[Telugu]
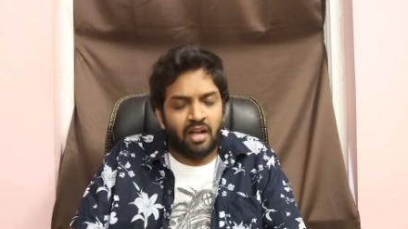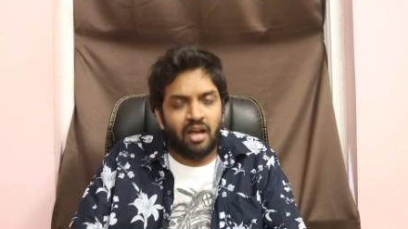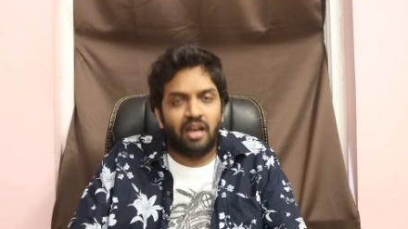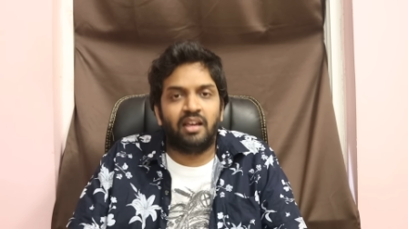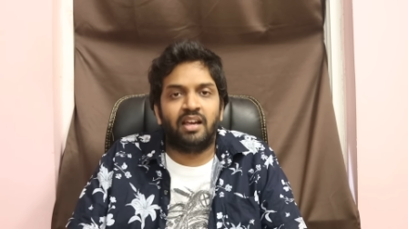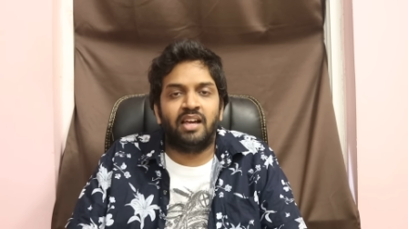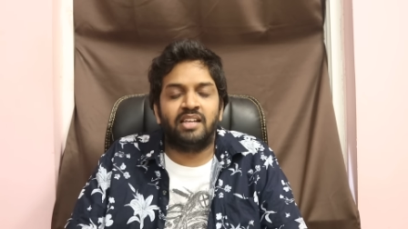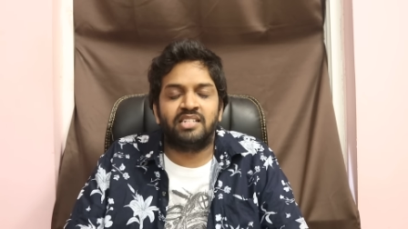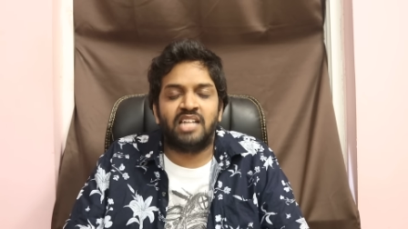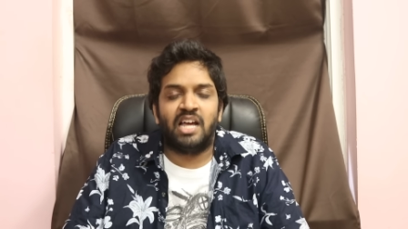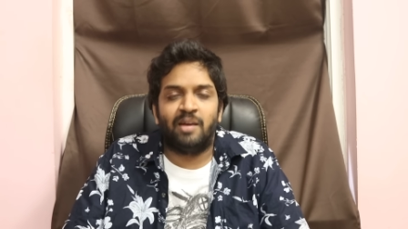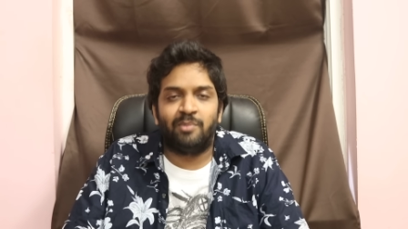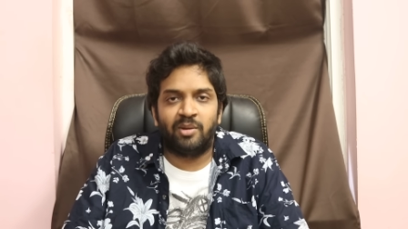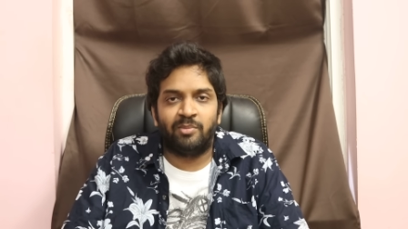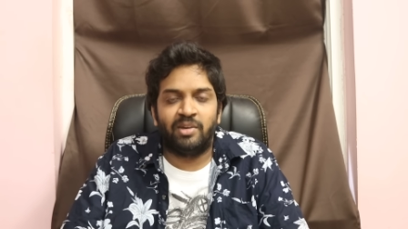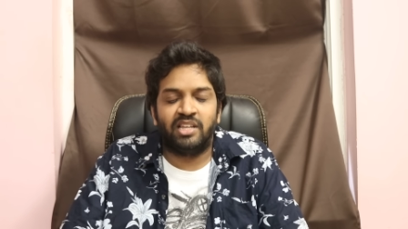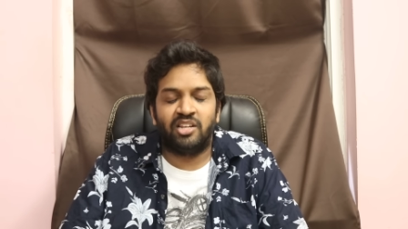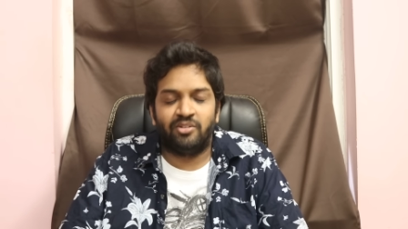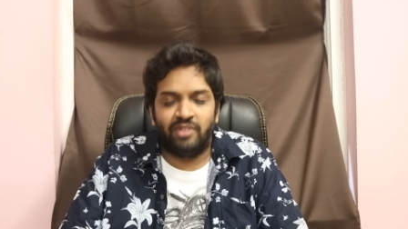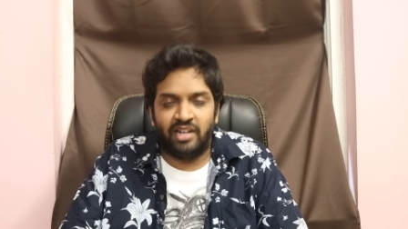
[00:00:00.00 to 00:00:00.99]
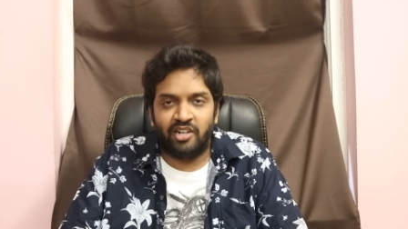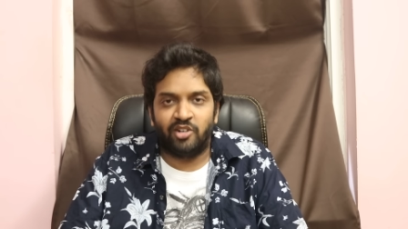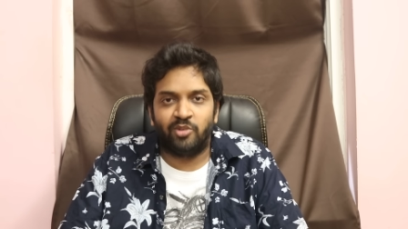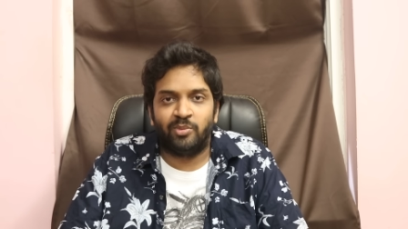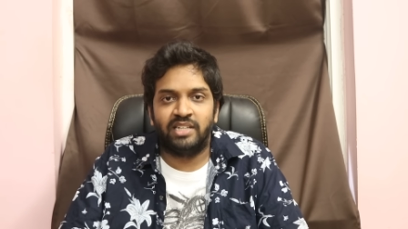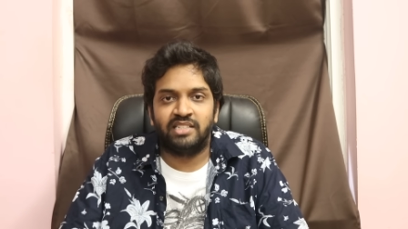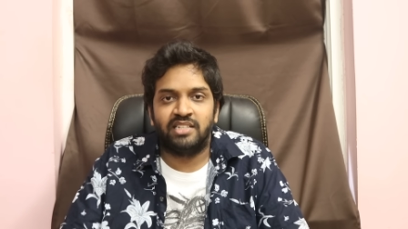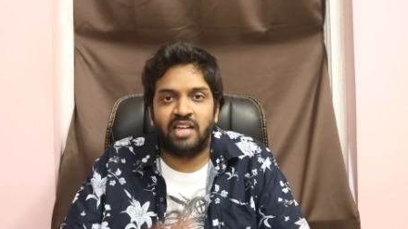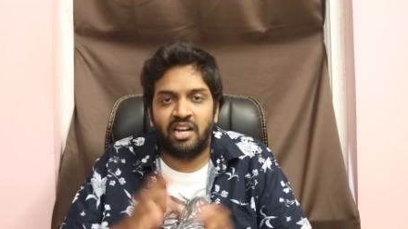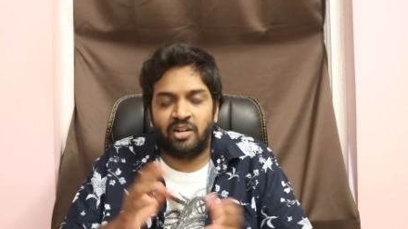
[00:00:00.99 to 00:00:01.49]
అలాగే నా పేరు మహేంద్ర అక్కడ
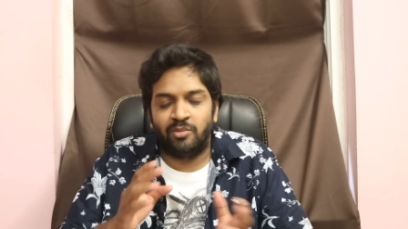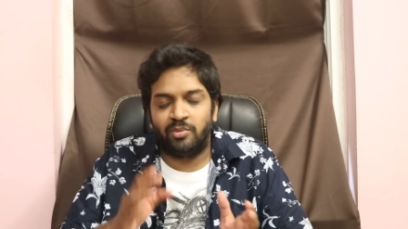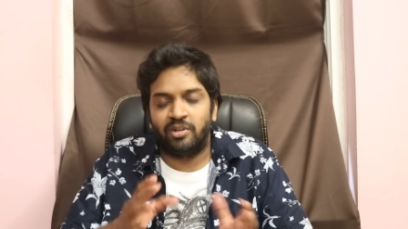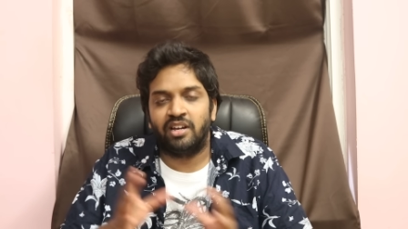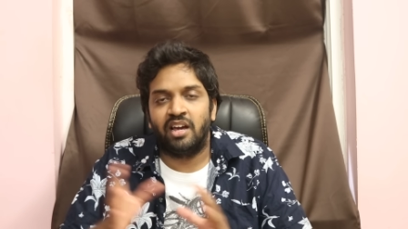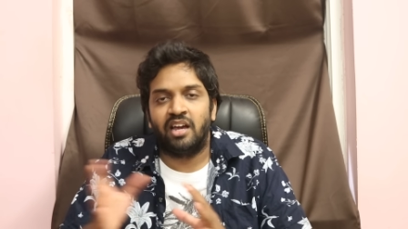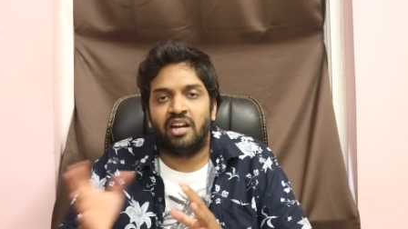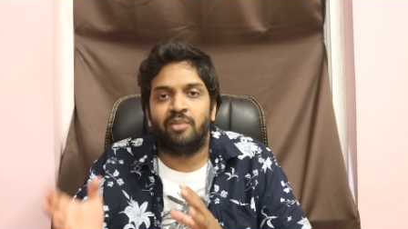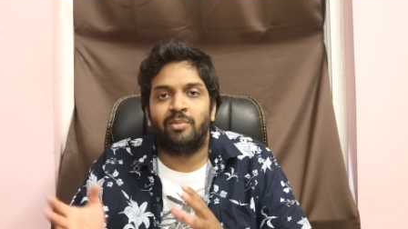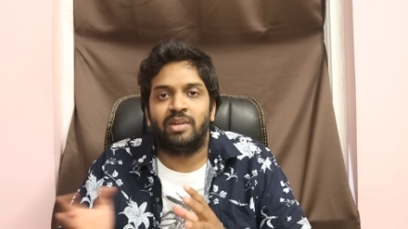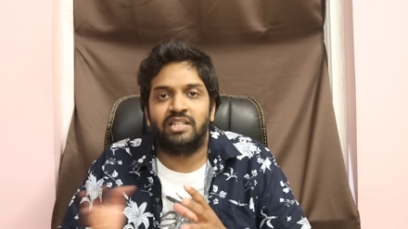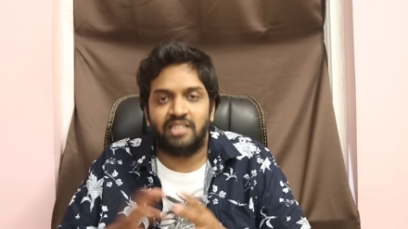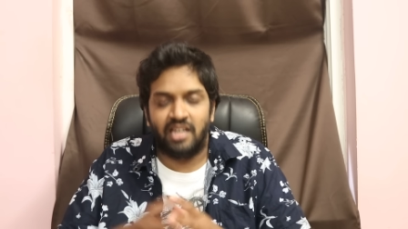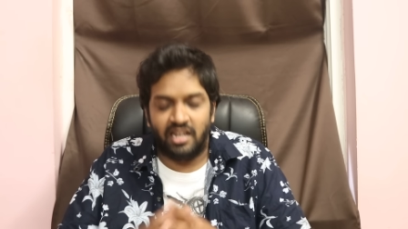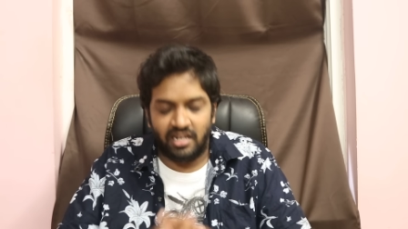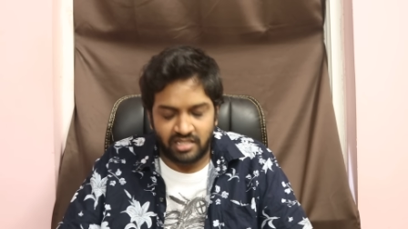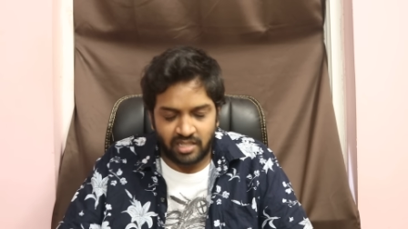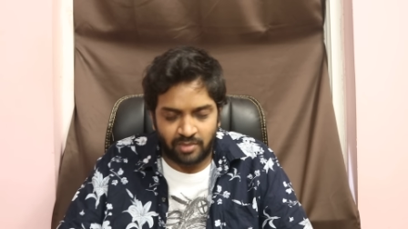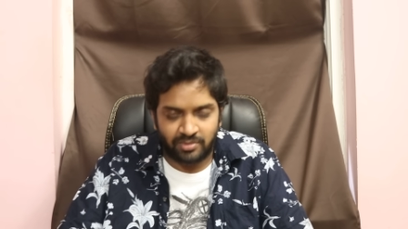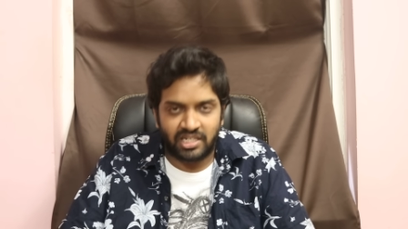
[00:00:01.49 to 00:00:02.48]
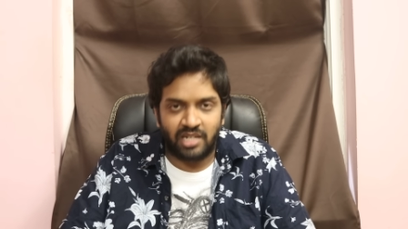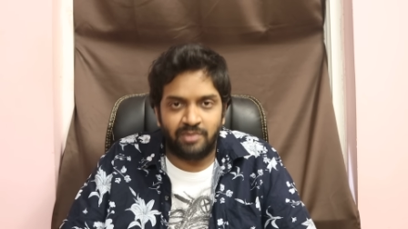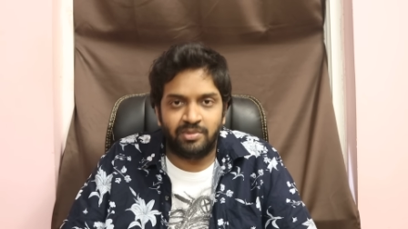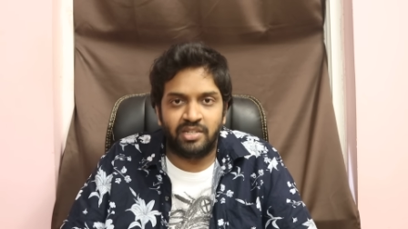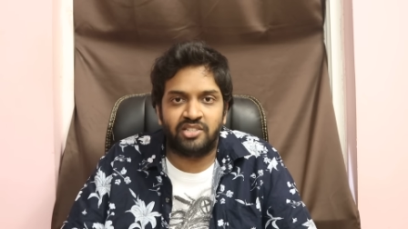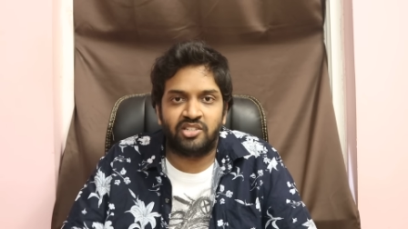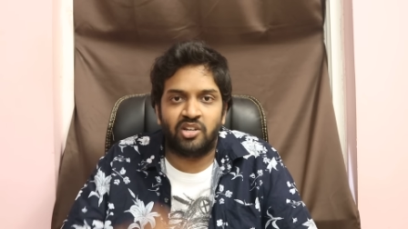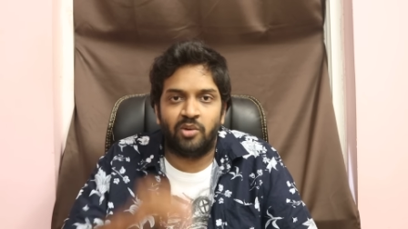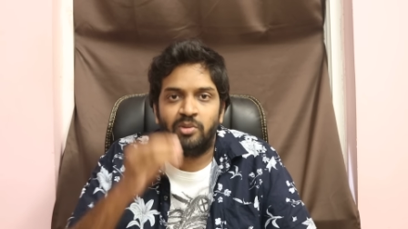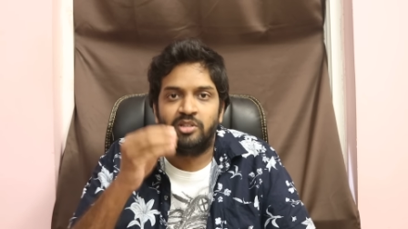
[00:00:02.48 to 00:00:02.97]
మై ఛానల్ కూడా కారణం మన ఛానల్ సబ్స్క్రైబ్
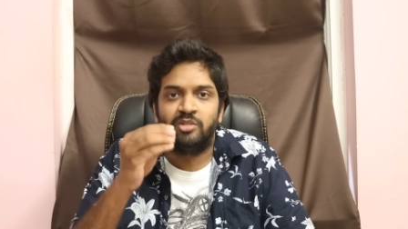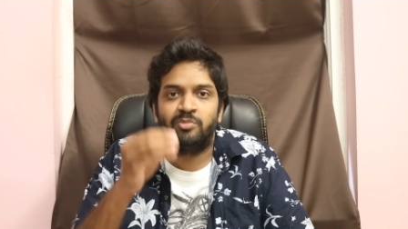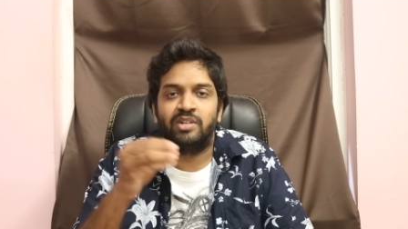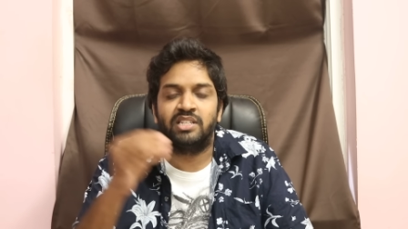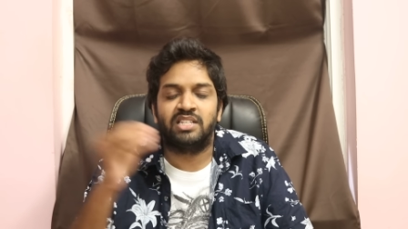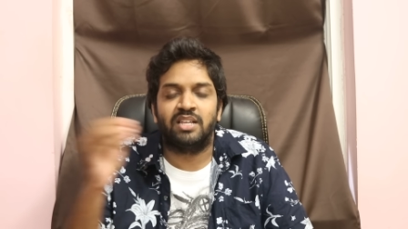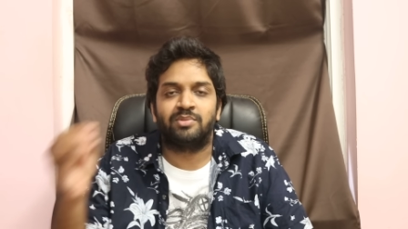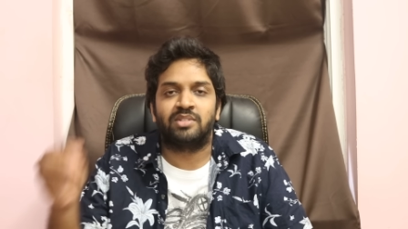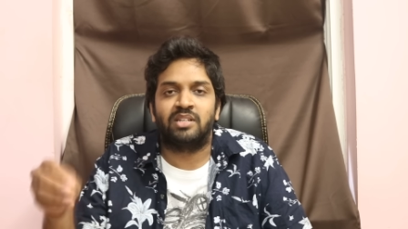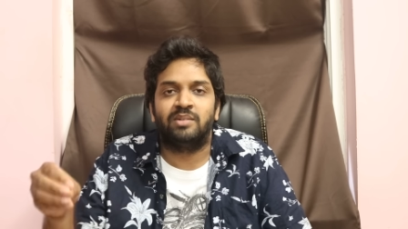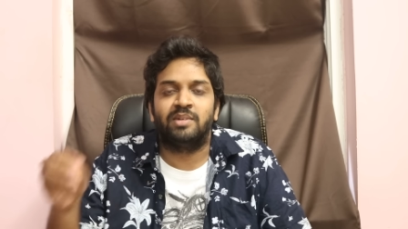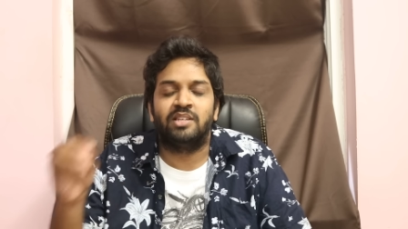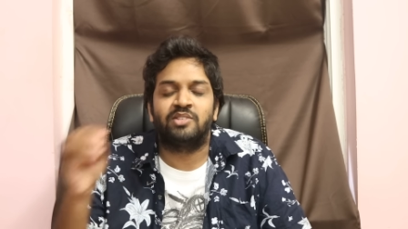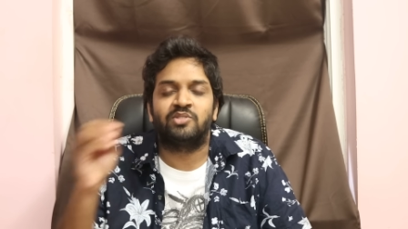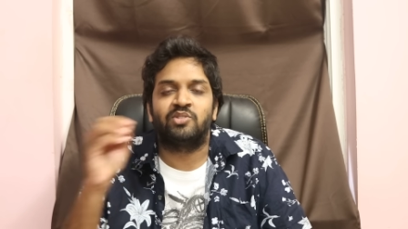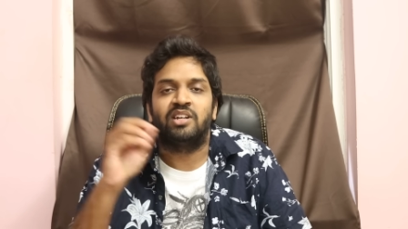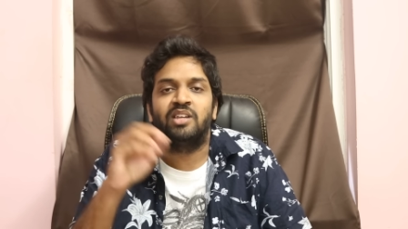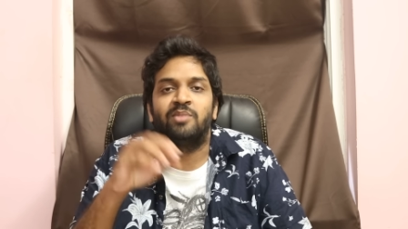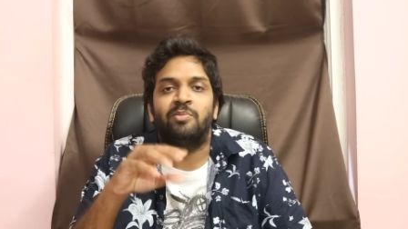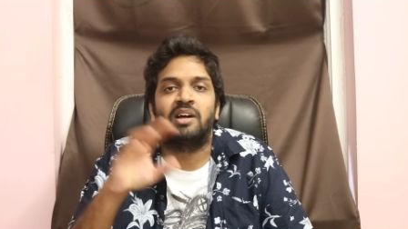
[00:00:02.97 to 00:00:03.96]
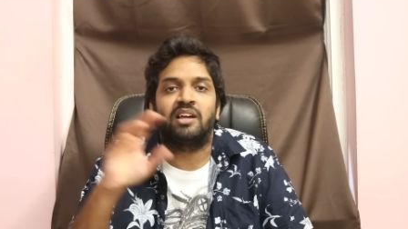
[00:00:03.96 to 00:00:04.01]
చేసుకోకపోతే ఇప్పుడు సబ్స్క్రైబ్ చేసుకోండి